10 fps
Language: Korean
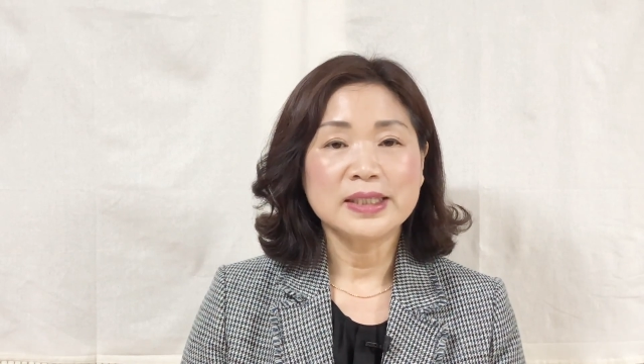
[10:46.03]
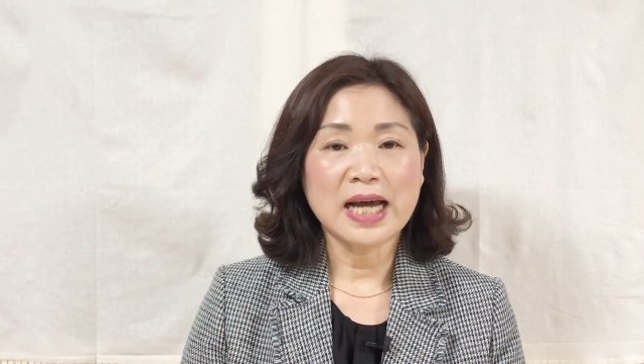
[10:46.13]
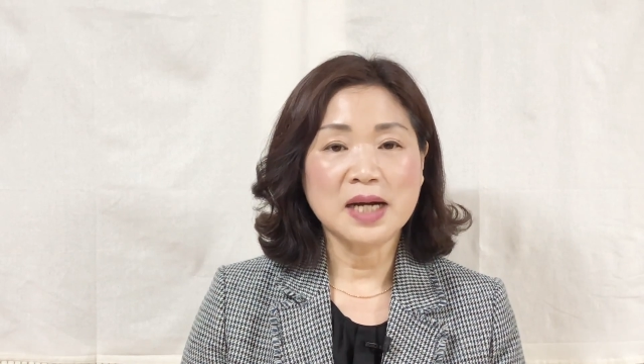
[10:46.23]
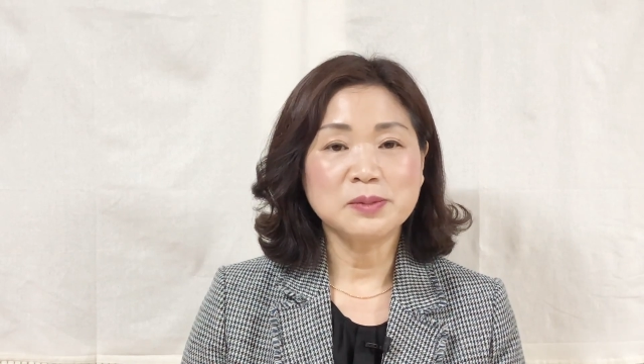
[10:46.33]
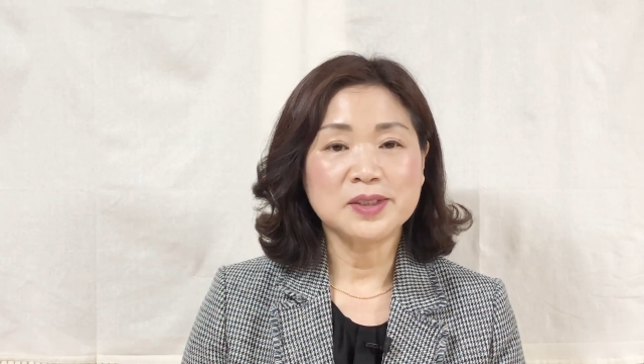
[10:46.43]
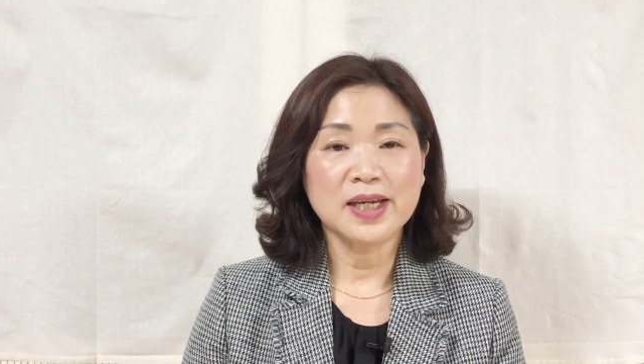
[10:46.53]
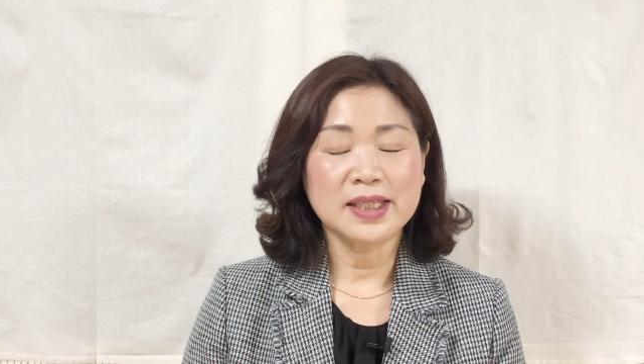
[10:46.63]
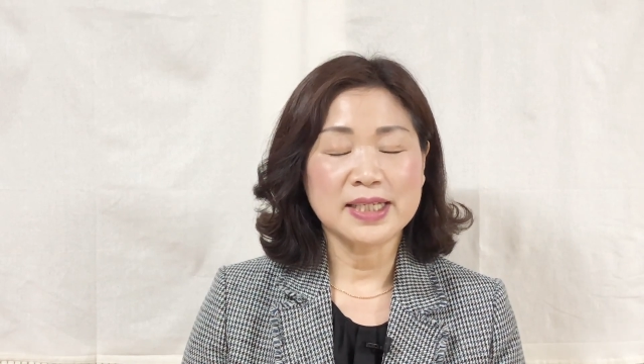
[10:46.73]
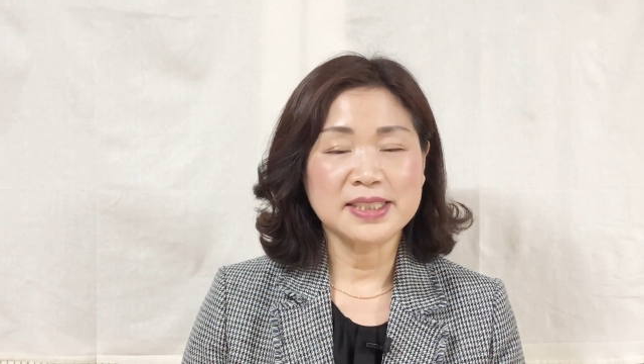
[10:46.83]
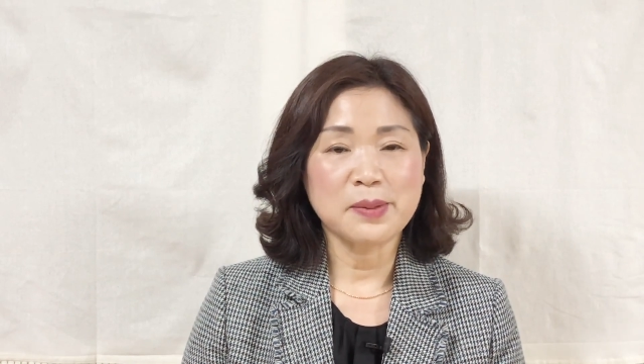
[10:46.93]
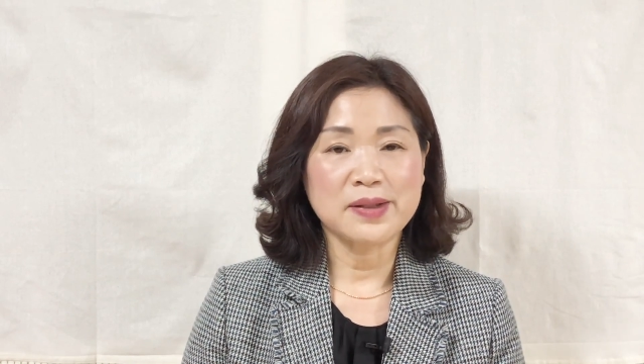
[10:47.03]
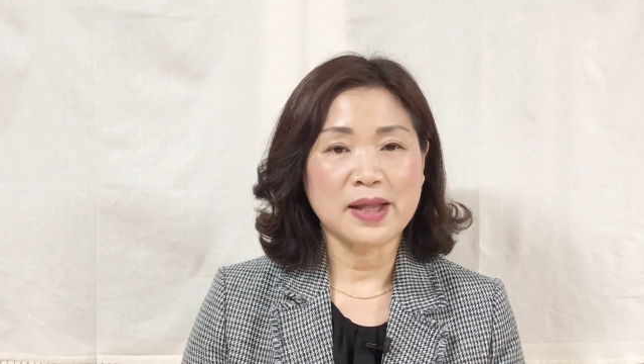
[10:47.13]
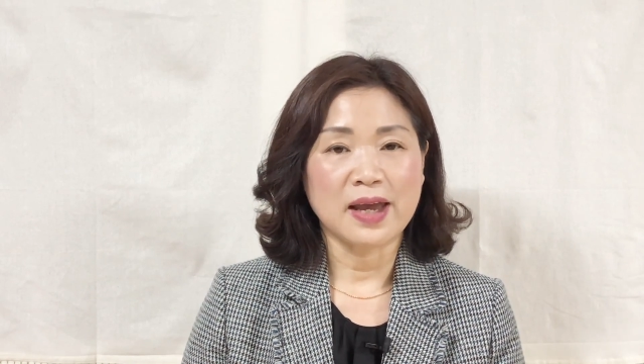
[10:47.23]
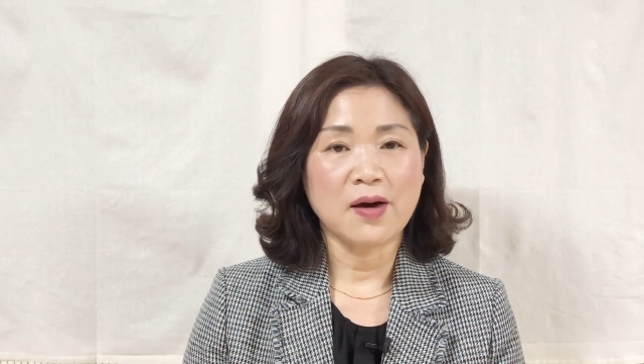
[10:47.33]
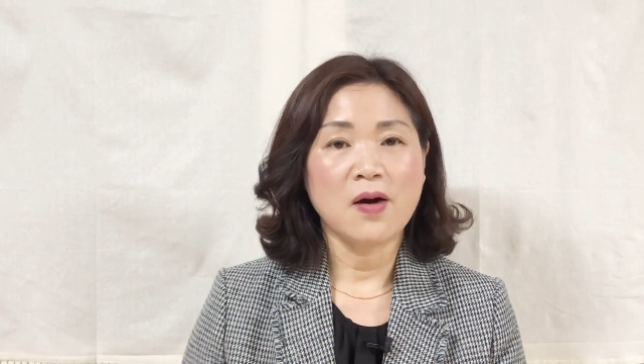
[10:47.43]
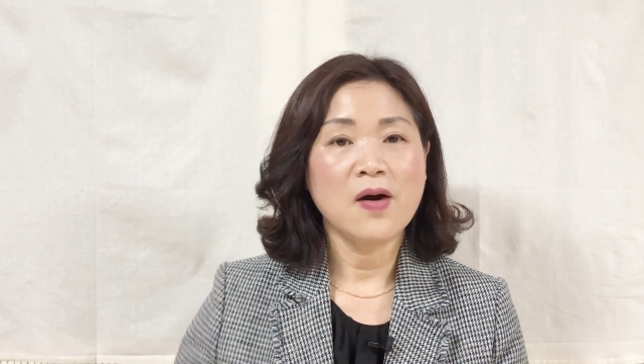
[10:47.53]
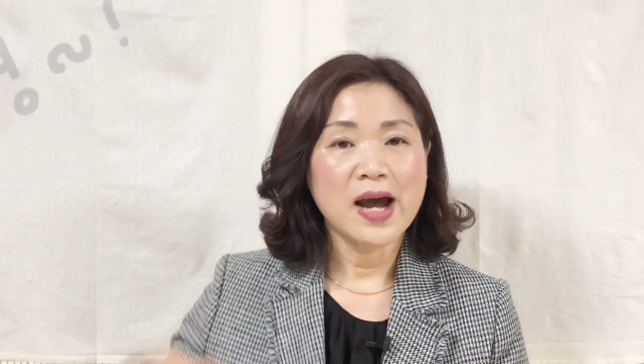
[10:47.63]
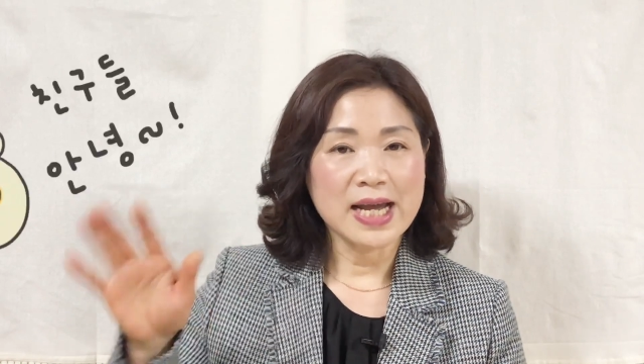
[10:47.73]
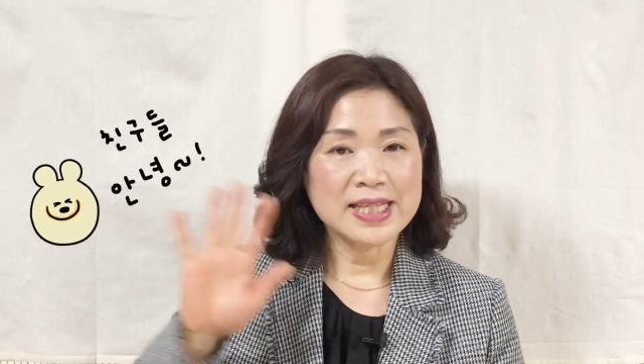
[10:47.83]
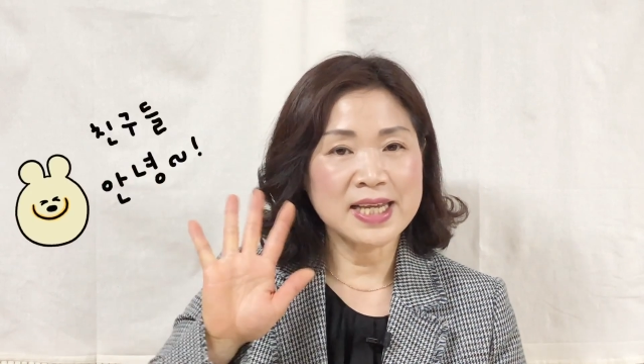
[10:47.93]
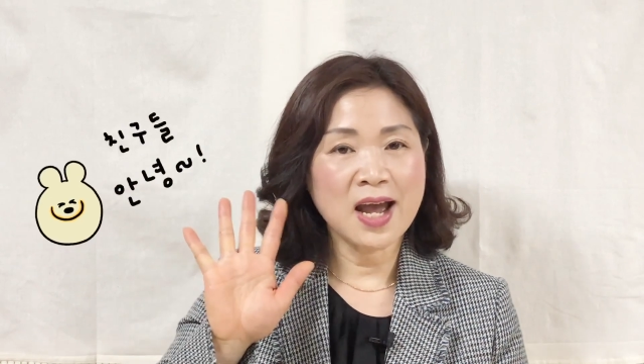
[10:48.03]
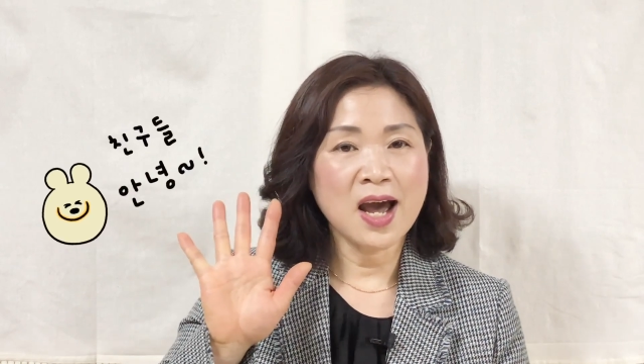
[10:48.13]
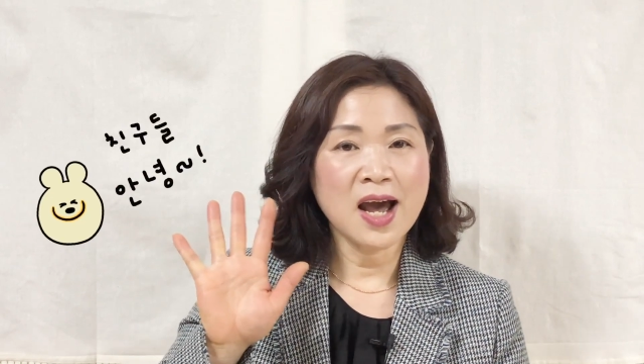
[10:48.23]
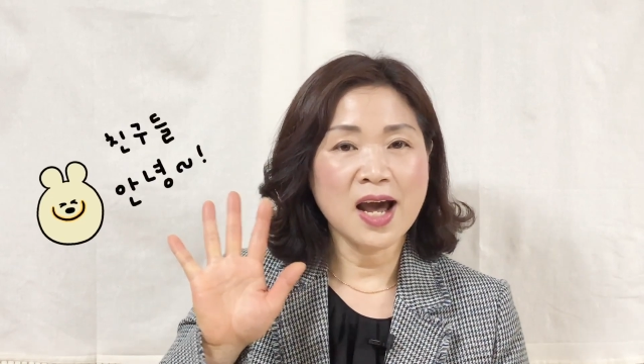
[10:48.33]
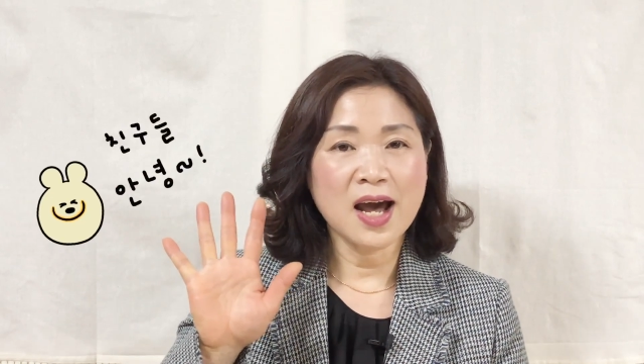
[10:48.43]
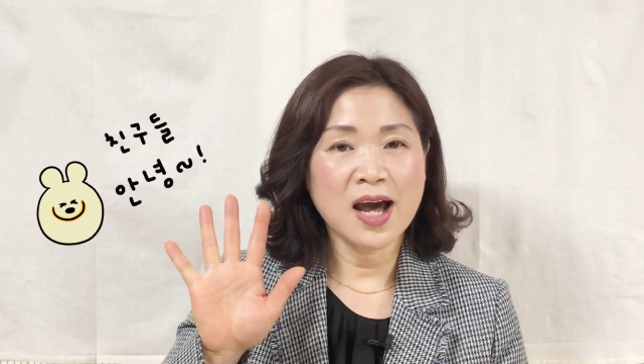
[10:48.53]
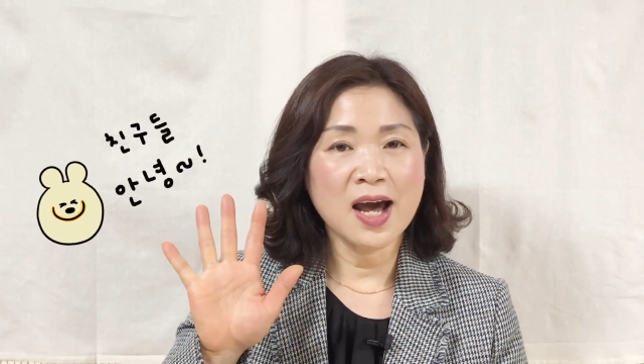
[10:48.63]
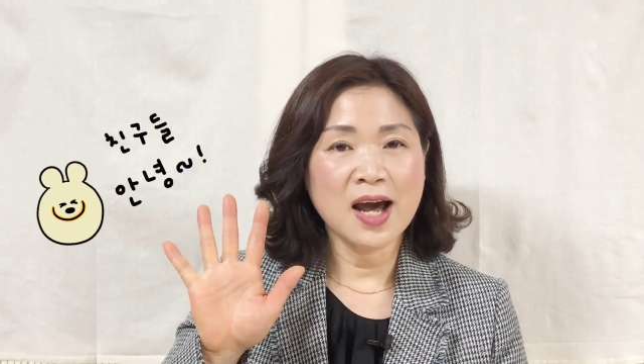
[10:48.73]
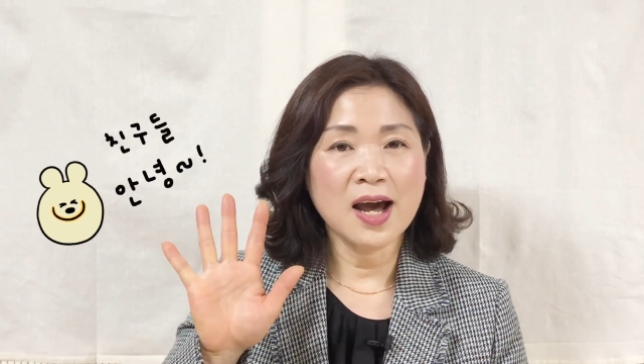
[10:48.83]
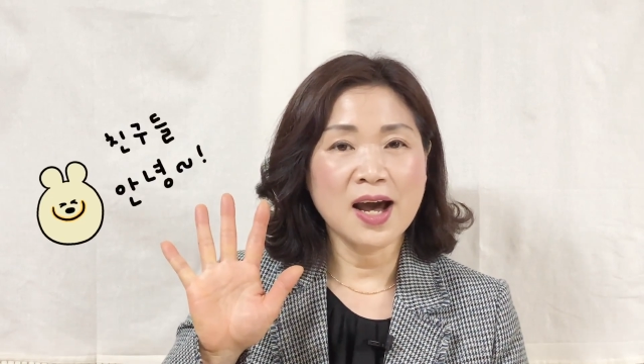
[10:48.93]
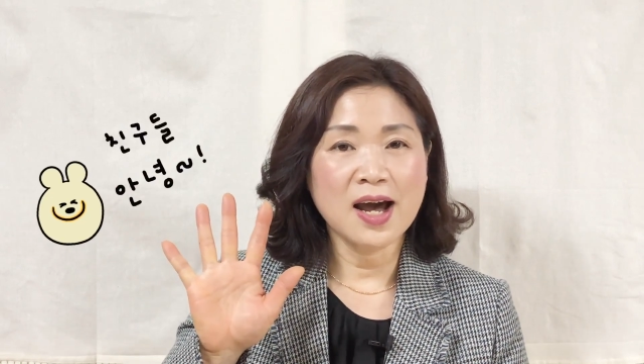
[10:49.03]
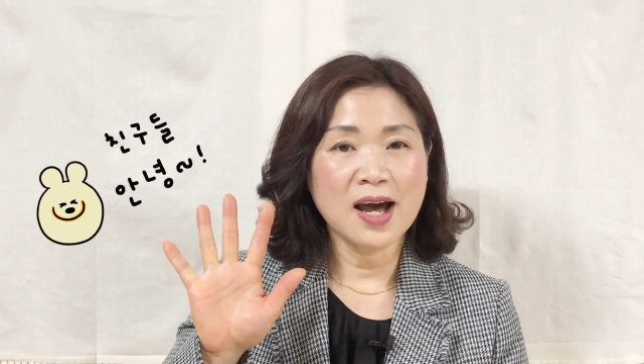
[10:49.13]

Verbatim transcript: 다음 주에 다시 만나요. 안녕!